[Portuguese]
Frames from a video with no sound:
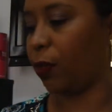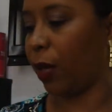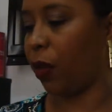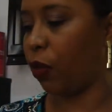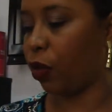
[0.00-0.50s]

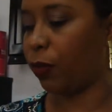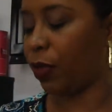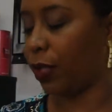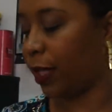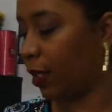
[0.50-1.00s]
pra corpo,
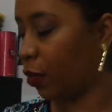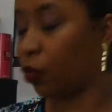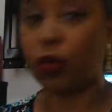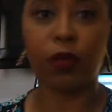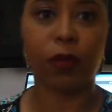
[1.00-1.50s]
assim, que eu
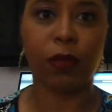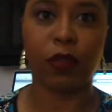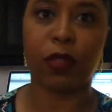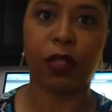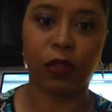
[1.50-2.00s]
tô
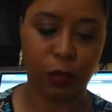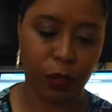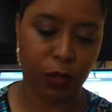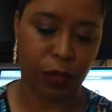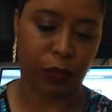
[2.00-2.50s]
gostando
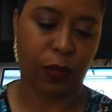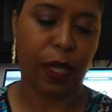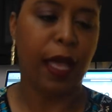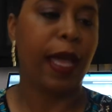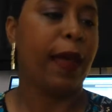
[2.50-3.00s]
muito.
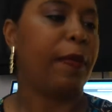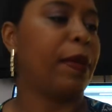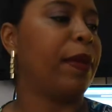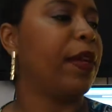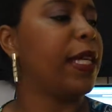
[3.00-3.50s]

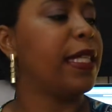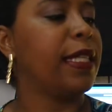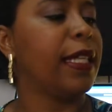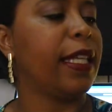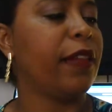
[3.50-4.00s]
Primeiro é
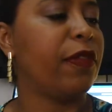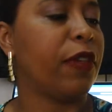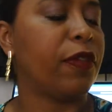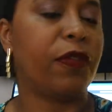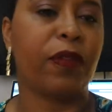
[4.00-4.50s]
esse
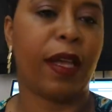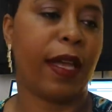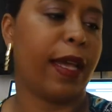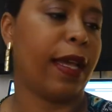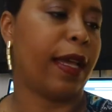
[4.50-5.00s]
Nivea
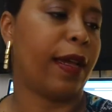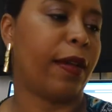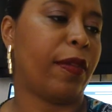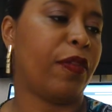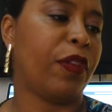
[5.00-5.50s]

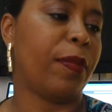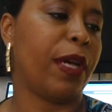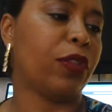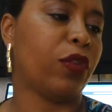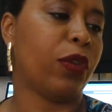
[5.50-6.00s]
é,
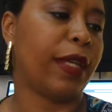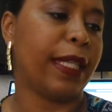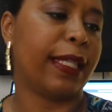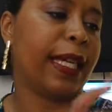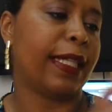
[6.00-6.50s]
firmador,
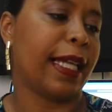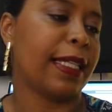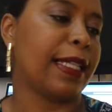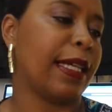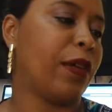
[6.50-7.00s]

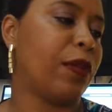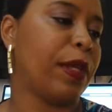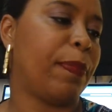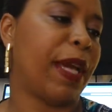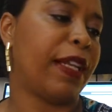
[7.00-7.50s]
hidratação
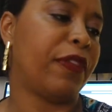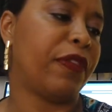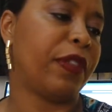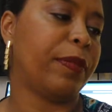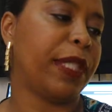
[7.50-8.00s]
e pele
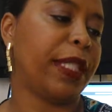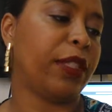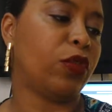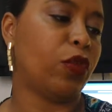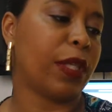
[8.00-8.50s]
firme
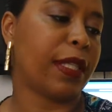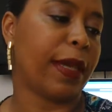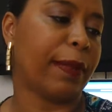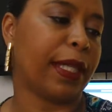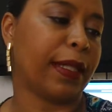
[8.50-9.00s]
em duas
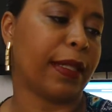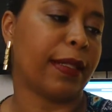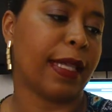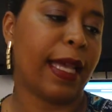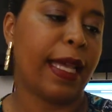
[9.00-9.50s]

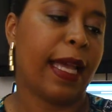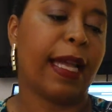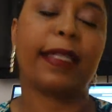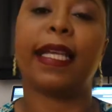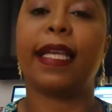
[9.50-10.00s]
semanas.
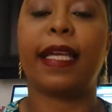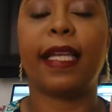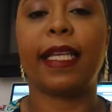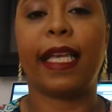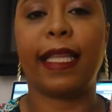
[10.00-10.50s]
Ela tem
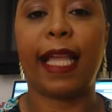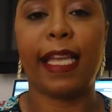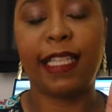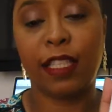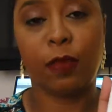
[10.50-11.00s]
aquele que é
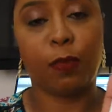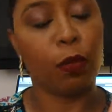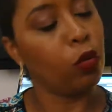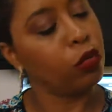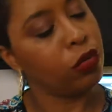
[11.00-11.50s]
10
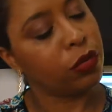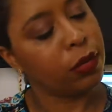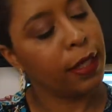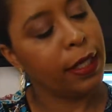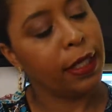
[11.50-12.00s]

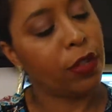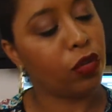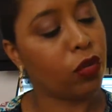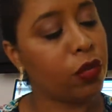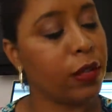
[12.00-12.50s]
Plus. E
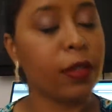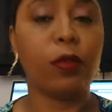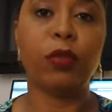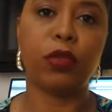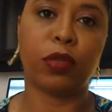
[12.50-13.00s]
eu tô
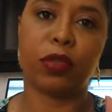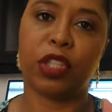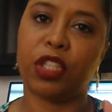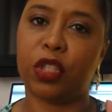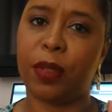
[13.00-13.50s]
gostando muito,
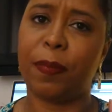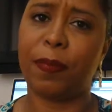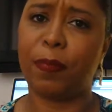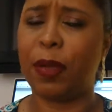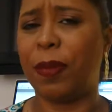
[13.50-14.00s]
gente.
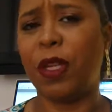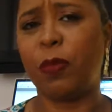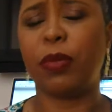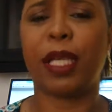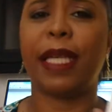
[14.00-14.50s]

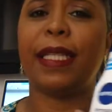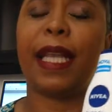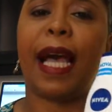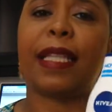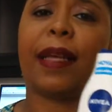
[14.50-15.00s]
Primeiro porque
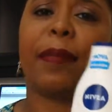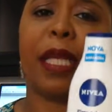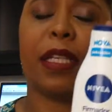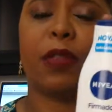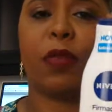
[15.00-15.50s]
hidrata
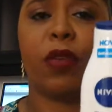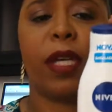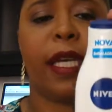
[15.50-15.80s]
mesmo